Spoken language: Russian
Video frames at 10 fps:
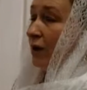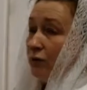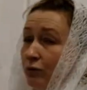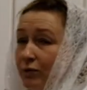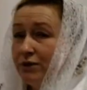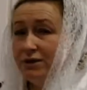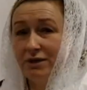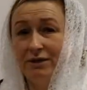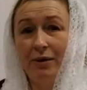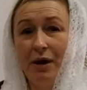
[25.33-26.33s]
Добрый
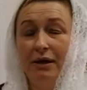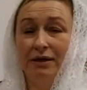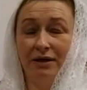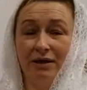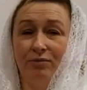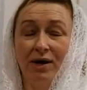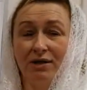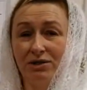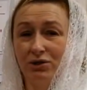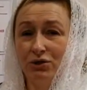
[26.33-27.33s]
день, дорогие
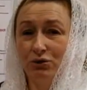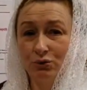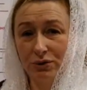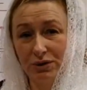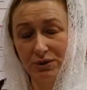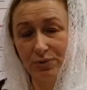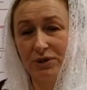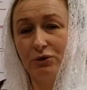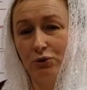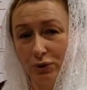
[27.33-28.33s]
братья и сестры.
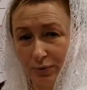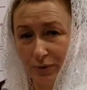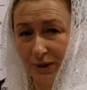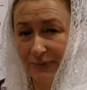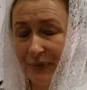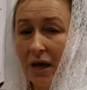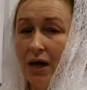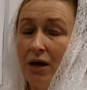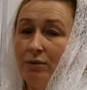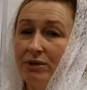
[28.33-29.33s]
Спаси Господи.
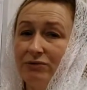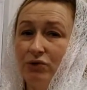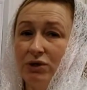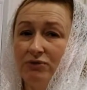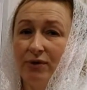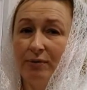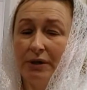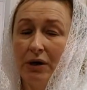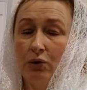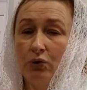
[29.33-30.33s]
Мы сегодня с вами
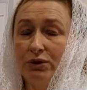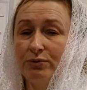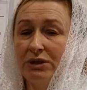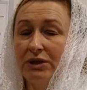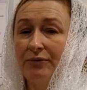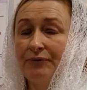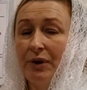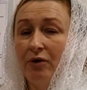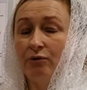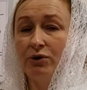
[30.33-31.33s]
находимся
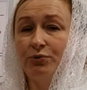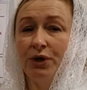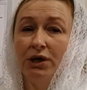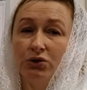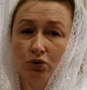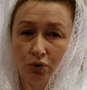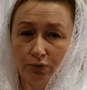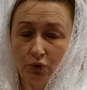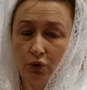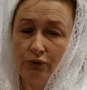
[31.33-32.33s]
в
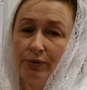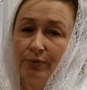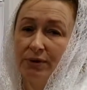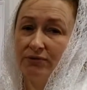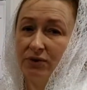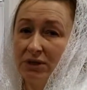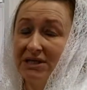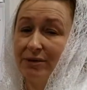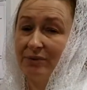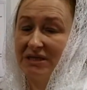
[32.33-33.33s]
Межприходском
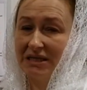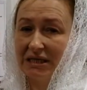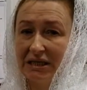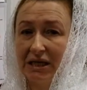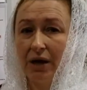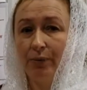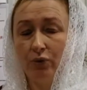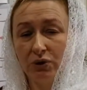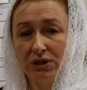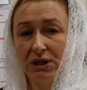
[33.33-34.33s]
духовно-просветительском центре
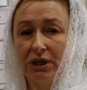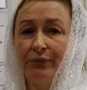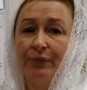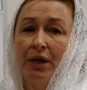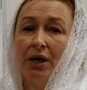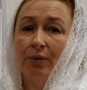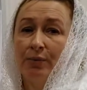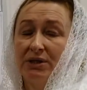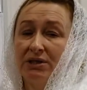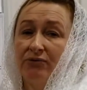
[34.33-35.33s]
«Апостолы»
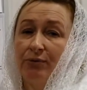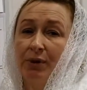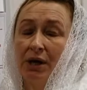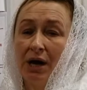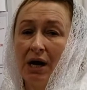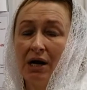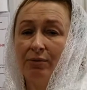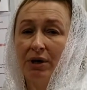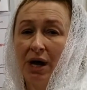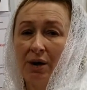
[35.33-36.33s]
при
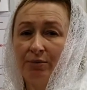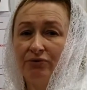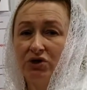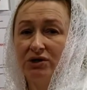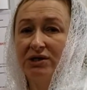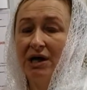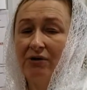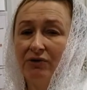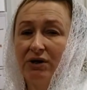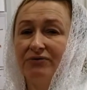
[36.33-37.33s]
Ставропигиальном храме в честь
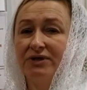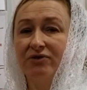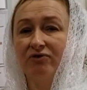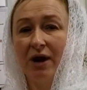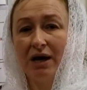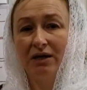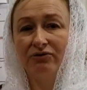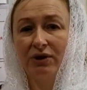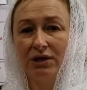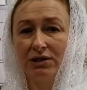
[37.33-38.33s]
славных и всехвальных
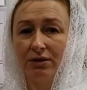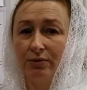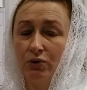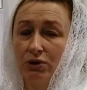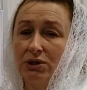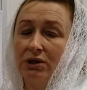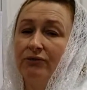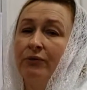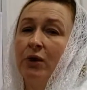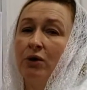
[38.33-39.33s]
12
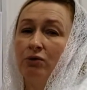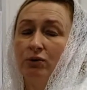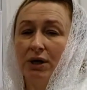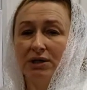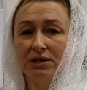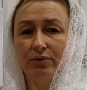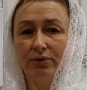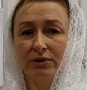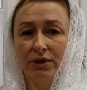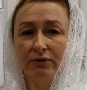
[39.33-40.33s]
апостолов Украинской
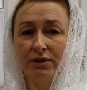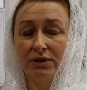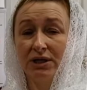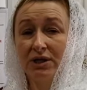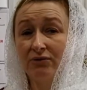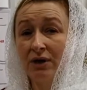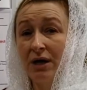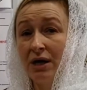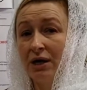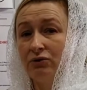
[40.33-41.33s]
Православной Церкви,
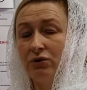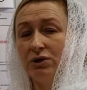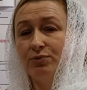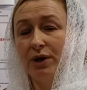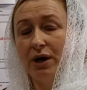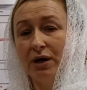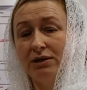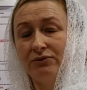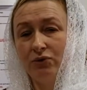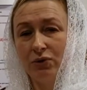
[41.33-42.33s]
которая
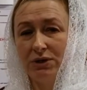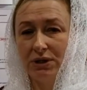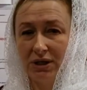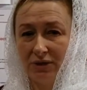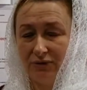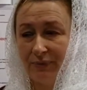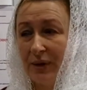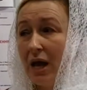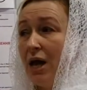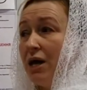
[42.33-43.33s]
располагается в городе Киеве.
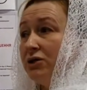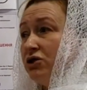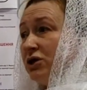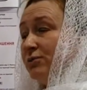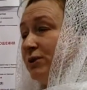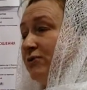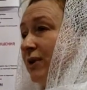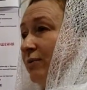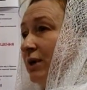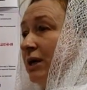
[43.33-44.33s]
Сейчас мы с
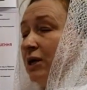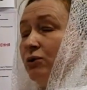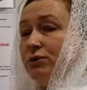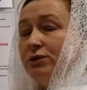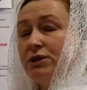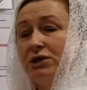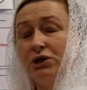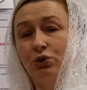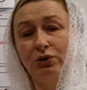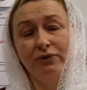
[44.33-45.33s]
вами находимся на
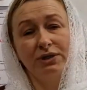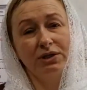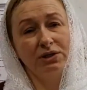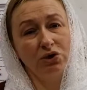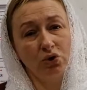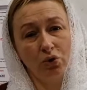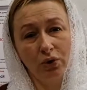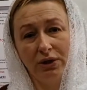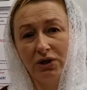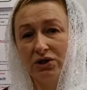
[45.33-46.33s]
территории воскресной
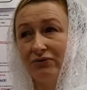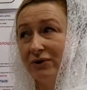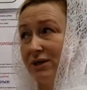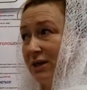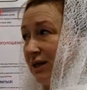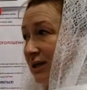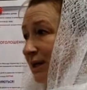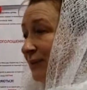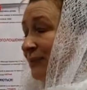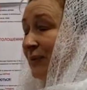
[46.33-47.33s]
школы нашего
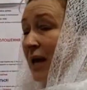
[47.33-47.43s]
центра,